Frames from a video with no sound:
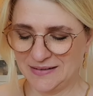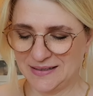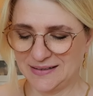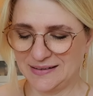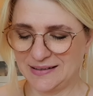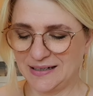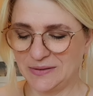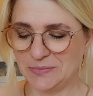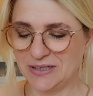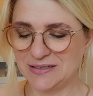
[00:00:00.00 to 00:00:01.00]
Das ist
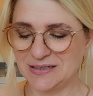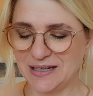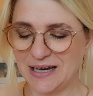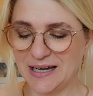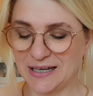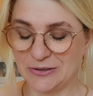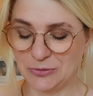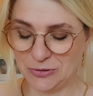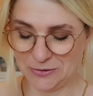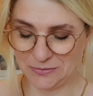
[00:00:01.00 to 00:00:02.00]
halt mit
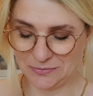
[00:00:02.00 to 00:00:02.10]
Arganöl